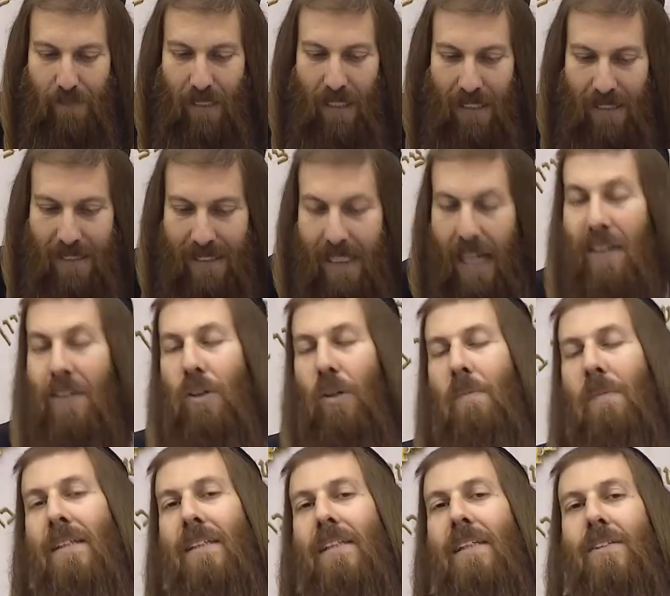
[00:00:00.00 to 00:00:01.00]
el Santo
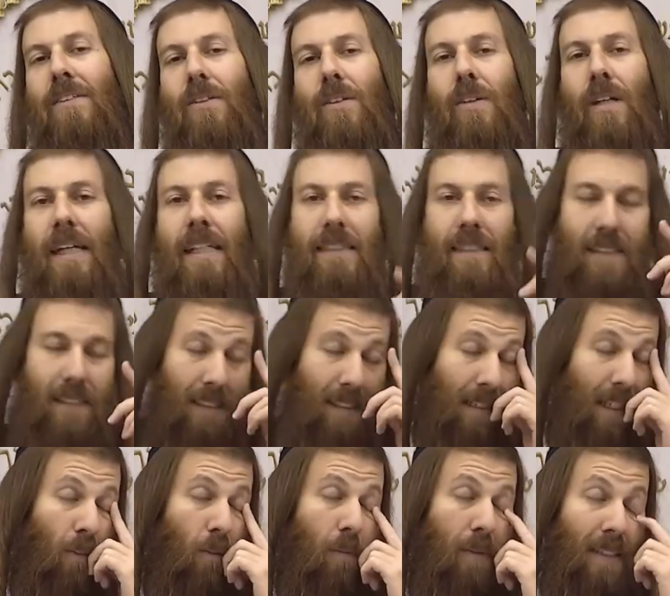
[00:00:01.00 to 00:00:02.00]
bendito es, el
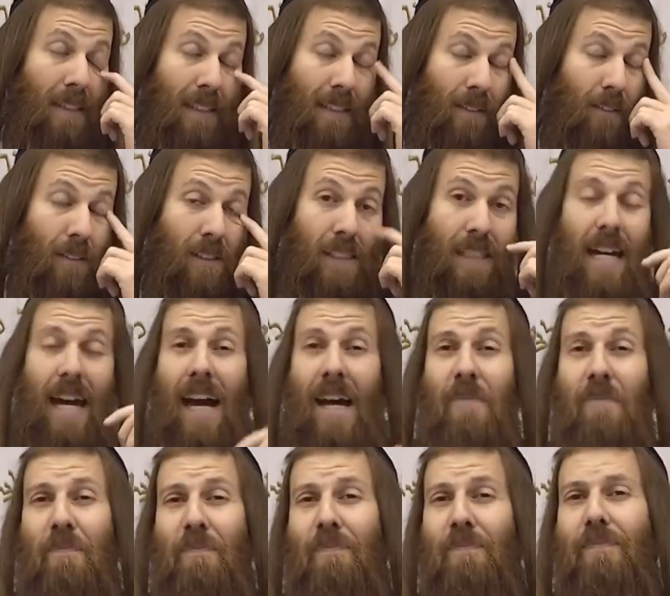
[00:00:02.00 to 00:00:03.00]
Santo bendito
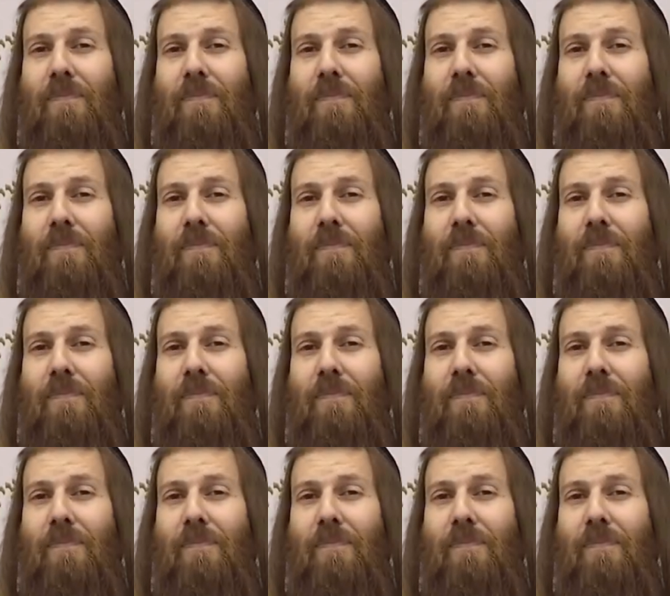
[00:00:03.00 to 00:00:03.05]
sea,